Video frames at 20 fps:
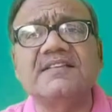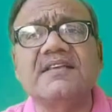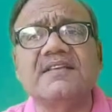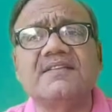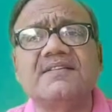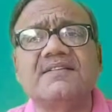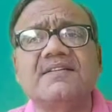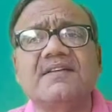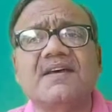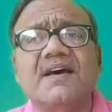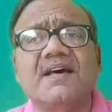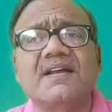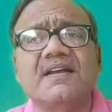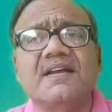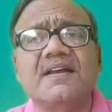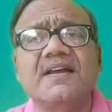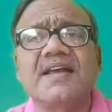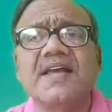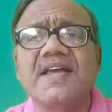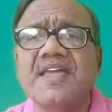संचार
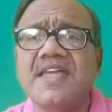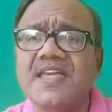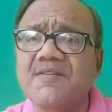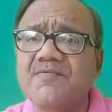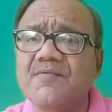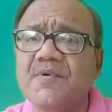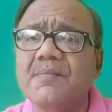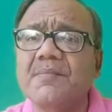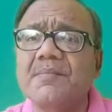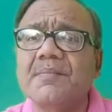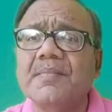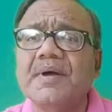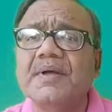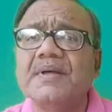एवं